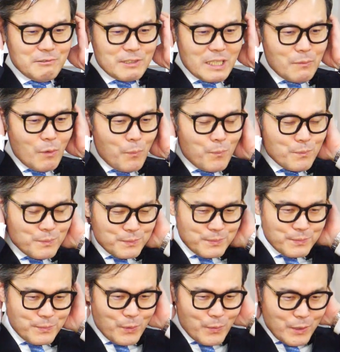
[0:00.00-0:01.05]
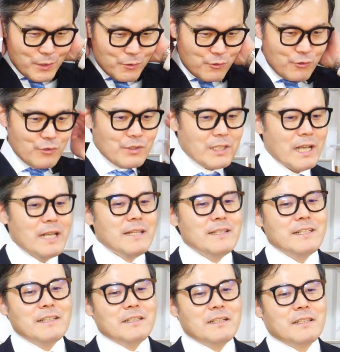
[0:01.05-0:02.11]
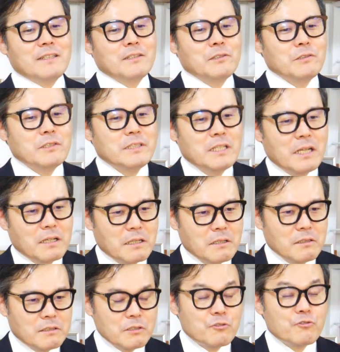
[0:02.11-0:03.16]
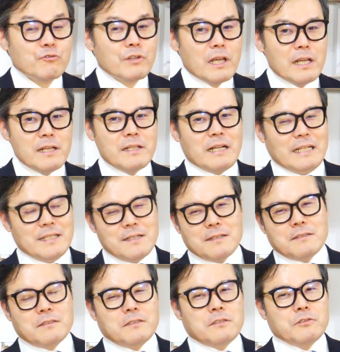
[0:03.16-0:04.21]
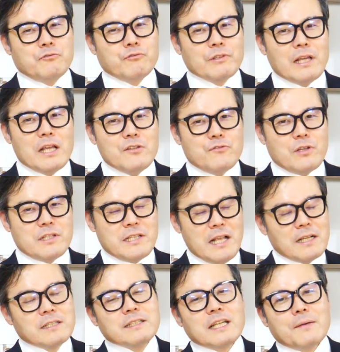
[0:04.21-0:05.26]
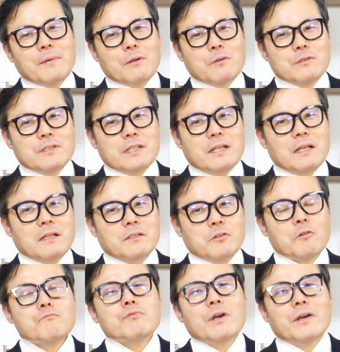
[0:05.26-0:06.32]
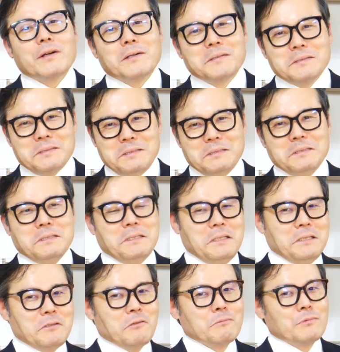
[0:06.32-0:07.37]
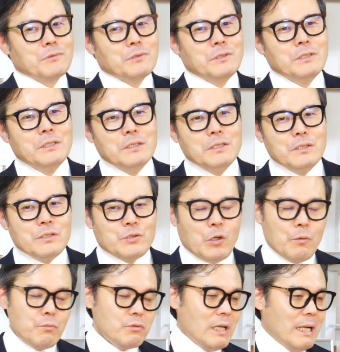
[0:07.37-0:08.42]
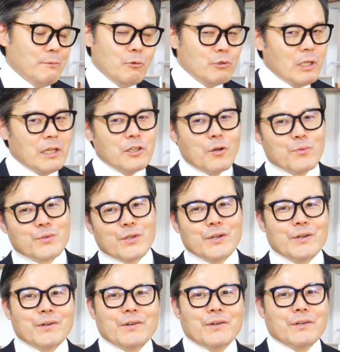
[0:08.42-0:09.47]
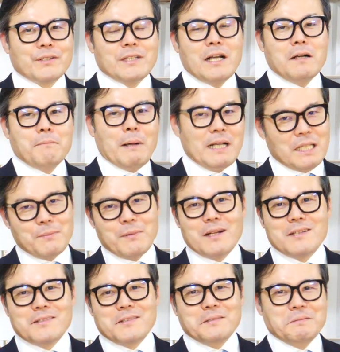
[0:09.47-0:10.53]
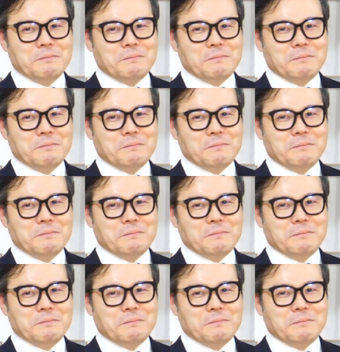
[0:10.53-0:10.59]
우리가 뭐 보면은 중개인들 그리고 이제 그 중개인이 가장 그 중개인 중에 제일 큰 게 바로 이제 정부예요. 네, 정부. 정부는 아무것도 한 게 없어요. 그냥 받기만 하죠.